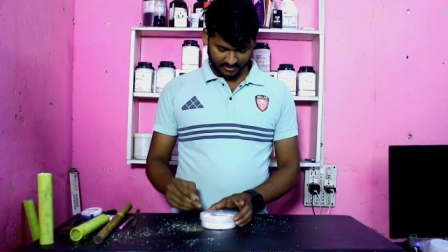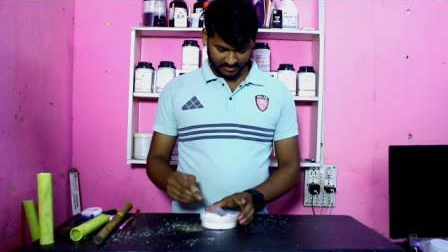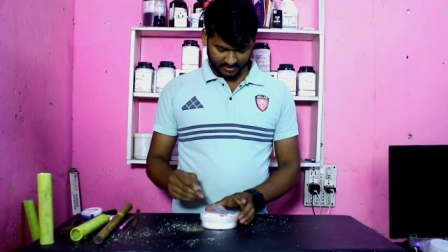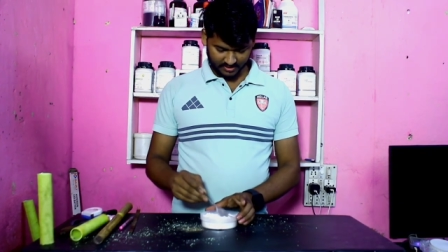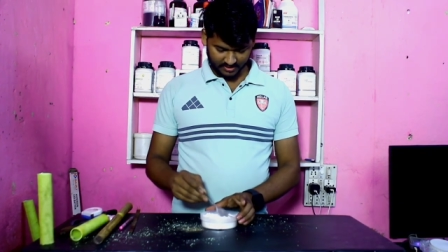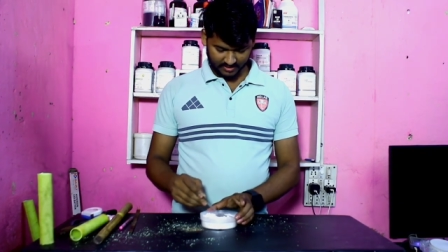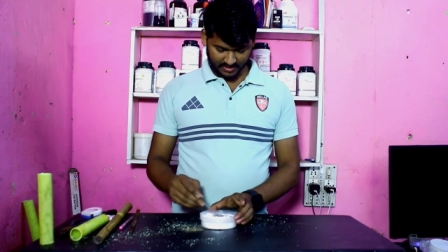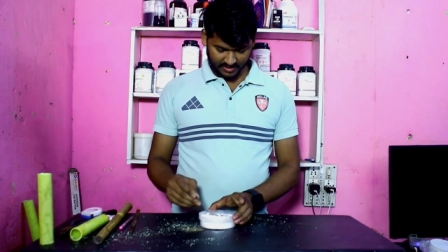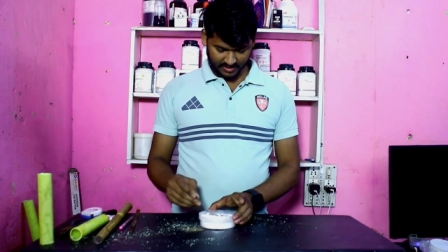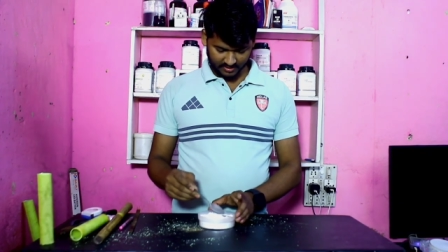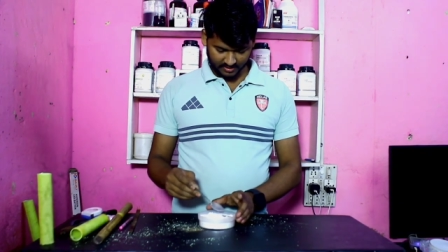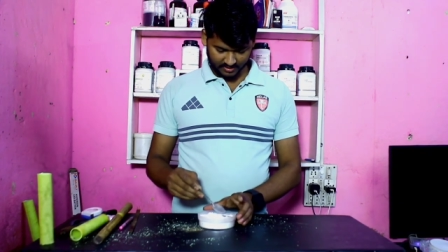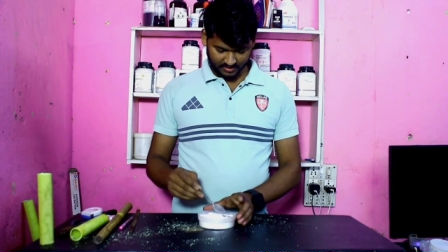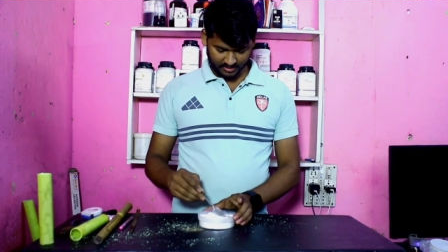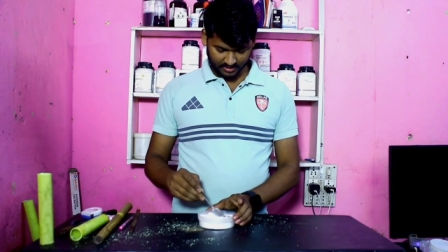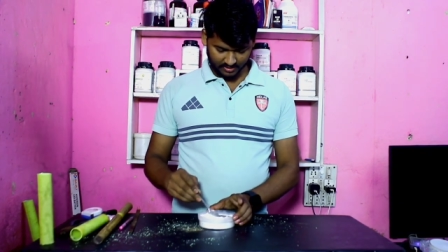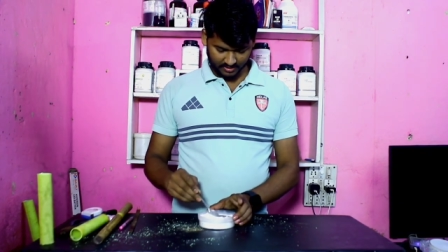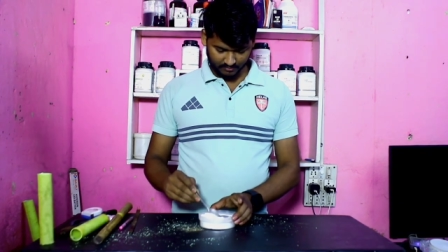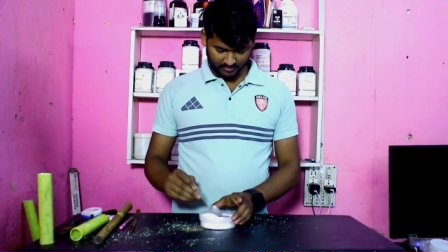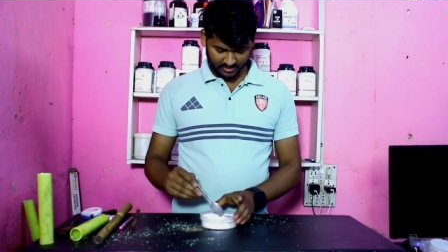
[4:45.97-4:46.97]
जितना ही अच्छे
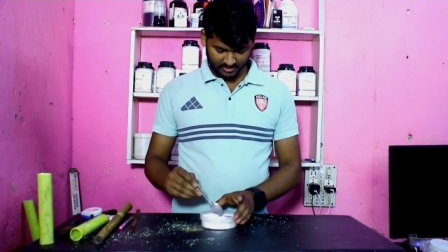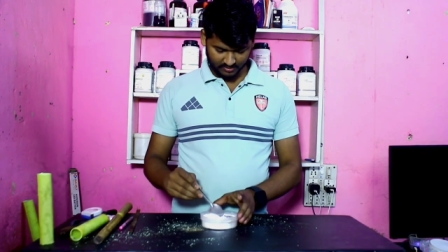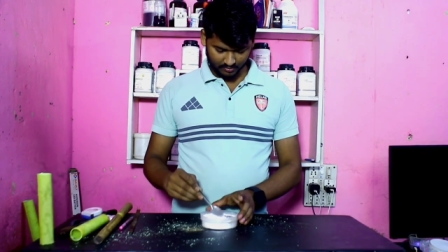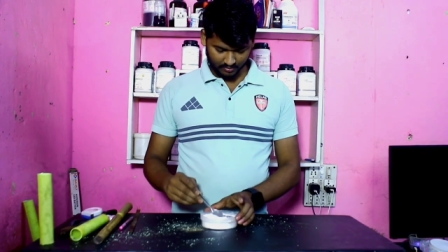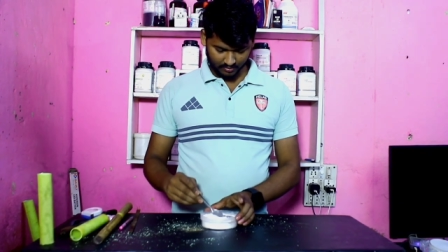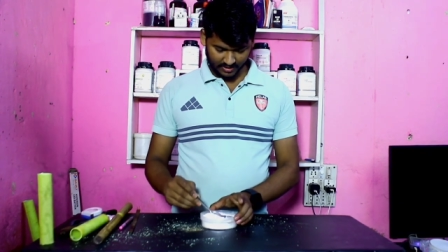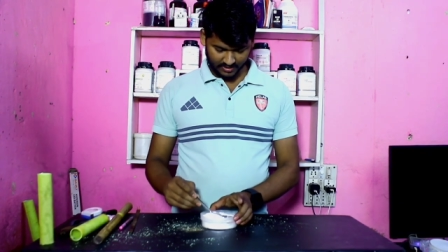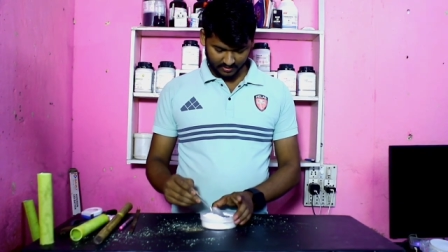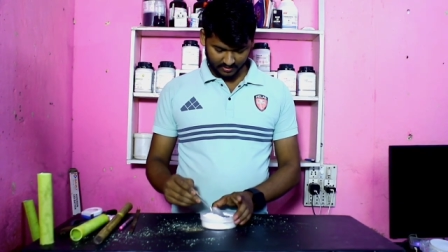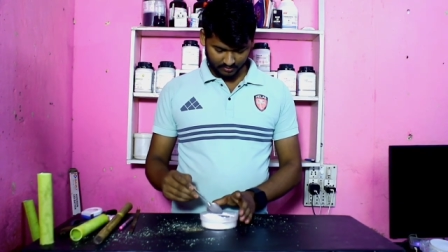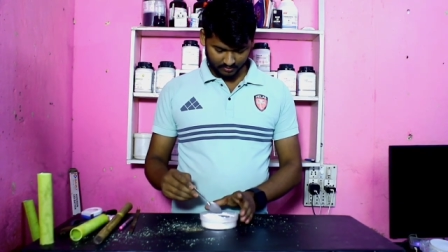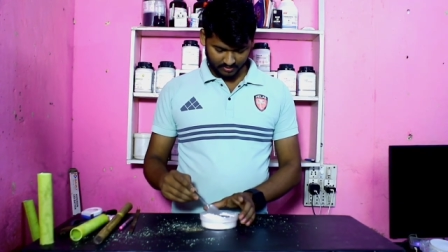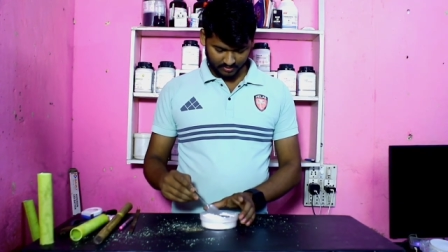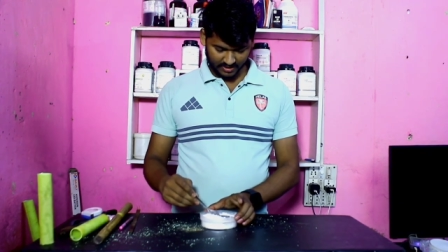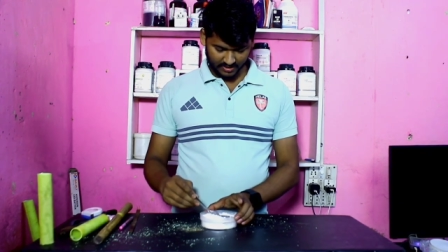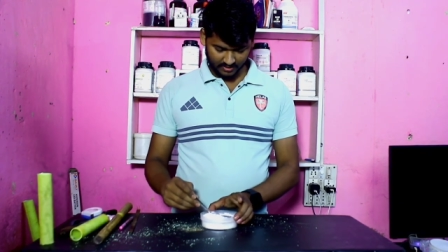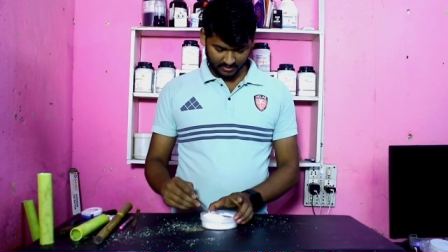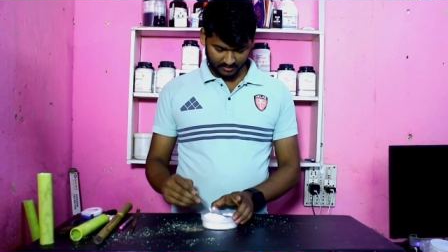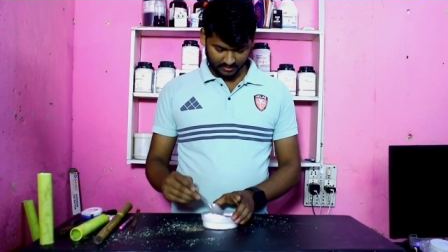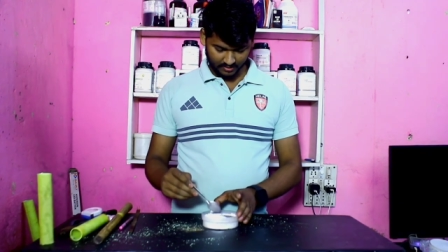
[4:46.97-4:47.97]
से मिक्स होगा ये उतना
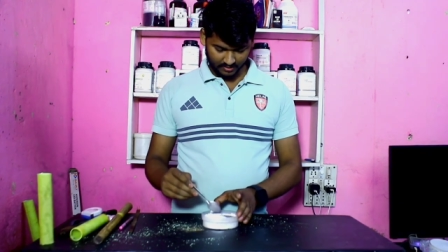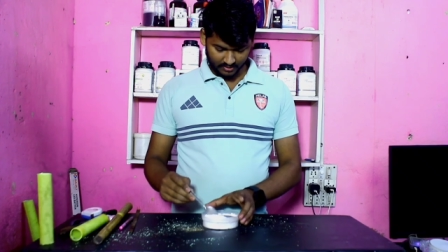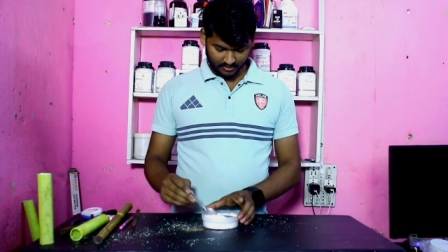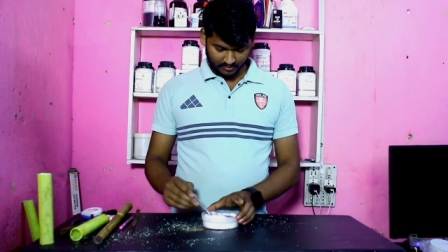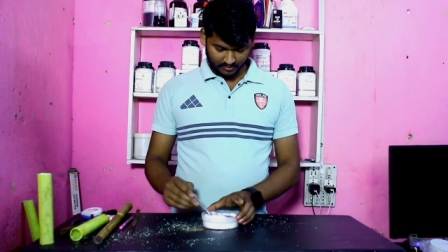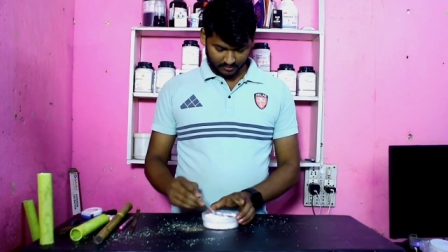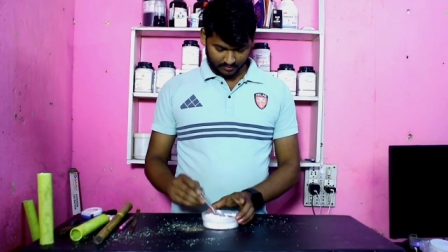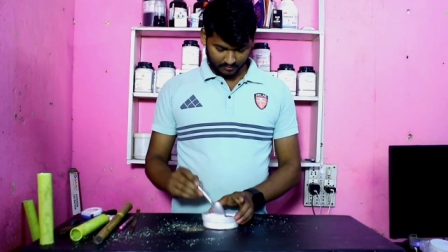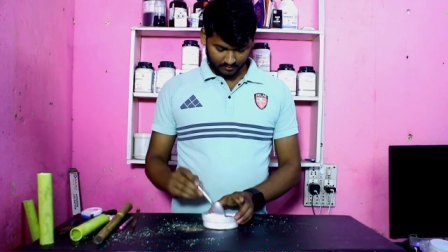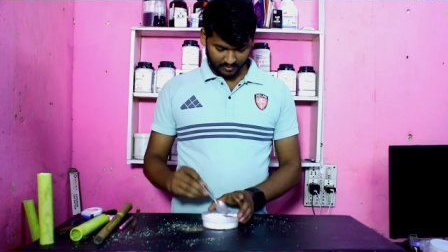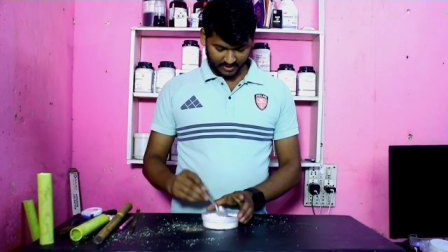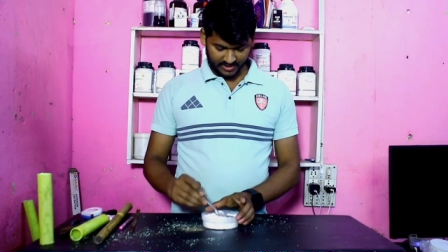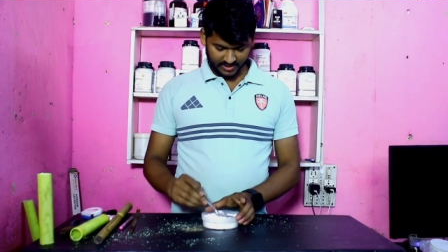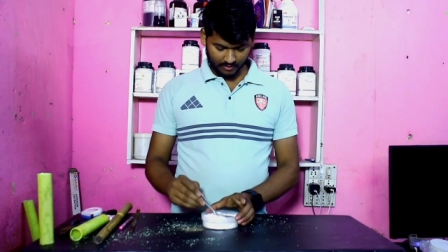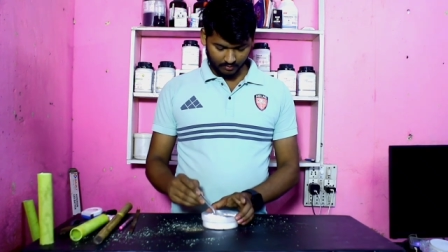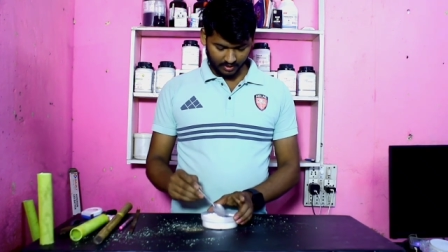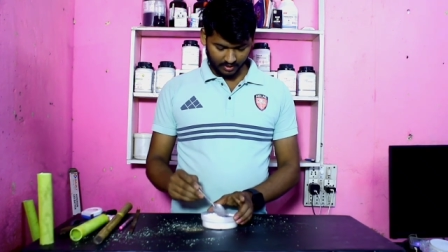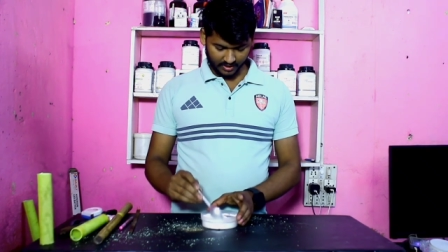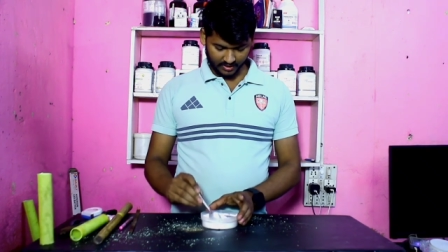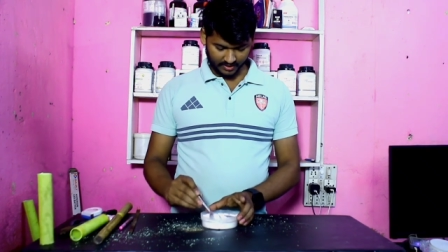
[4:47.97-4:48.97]
ही बढ़िया
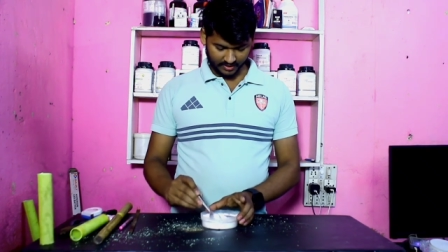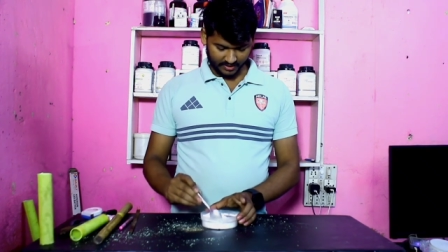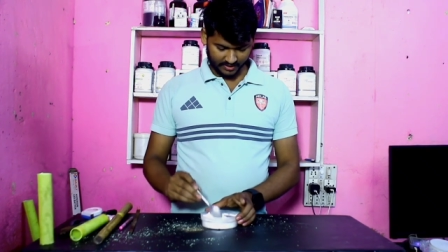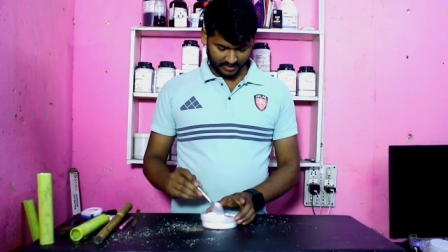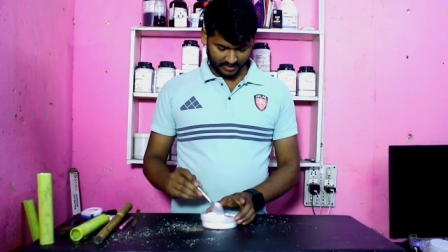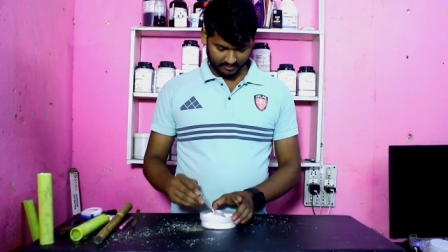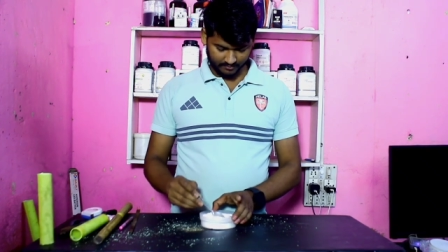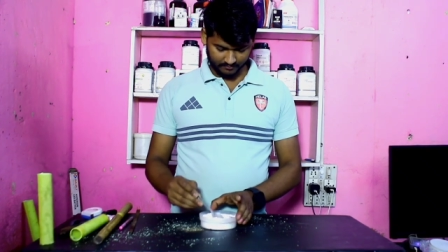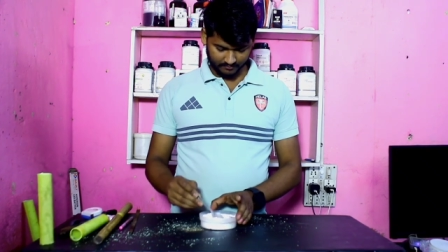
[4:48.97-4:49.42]
वर्क करेगा